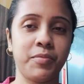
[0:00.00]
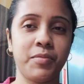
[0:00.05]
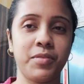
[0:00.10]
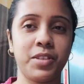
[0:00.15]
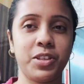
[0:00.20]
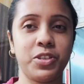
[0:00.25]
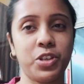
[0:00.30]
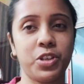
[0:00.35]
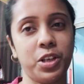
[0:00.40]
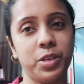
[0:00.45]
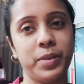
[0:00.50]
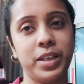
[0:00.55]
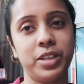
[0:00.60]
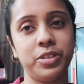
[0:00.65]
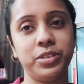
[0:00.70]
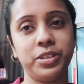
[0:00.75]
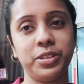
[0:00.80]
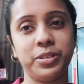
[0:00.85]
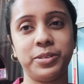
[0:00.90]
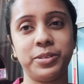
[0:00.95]
সবাই ভালো
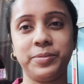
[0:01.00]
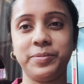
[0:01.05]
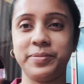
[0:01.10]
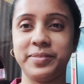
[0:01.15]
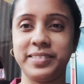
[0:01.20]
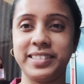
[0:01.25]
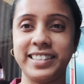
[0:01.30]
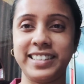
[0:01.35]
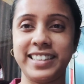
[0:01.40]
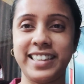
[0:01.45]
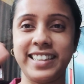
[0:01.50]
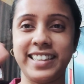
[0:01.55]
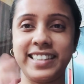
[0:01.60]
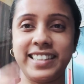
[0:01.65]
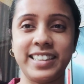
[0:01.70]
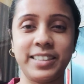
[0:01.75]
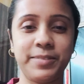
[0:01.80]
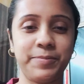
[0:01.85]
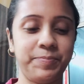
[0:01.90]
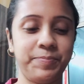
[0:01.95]
থেকো টাটা
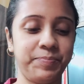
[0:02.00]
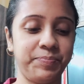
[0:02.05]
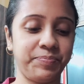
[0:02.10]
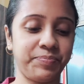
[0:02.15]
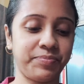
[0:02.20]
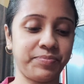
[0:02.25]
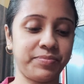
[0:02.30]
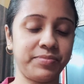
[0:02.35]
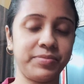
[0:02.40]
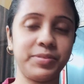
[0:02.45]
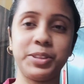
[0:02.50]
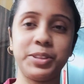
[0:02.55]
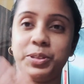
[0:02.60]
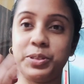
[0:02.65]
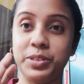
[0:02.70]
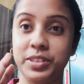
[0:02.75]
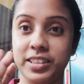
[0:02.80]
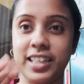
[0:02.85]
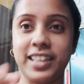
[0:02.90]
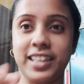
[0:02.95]
গুড
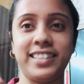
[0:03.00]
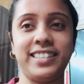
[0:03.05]
নাইট